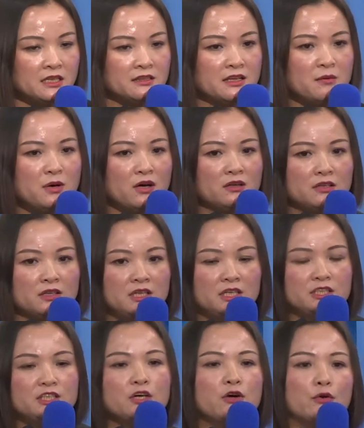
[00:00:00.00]
那么你
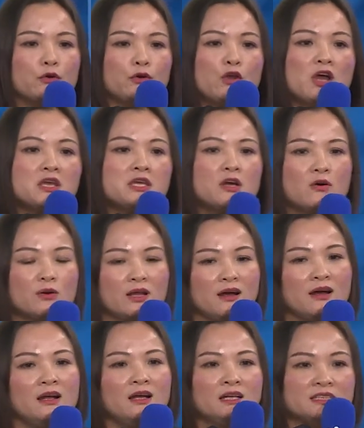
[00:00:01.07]
就拥有了。
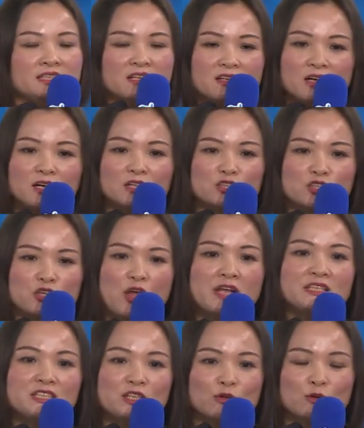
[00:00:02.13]
这个全
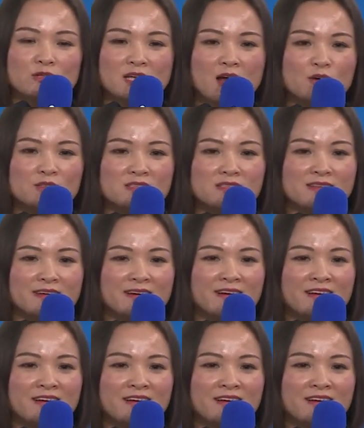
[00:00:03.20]
球超市，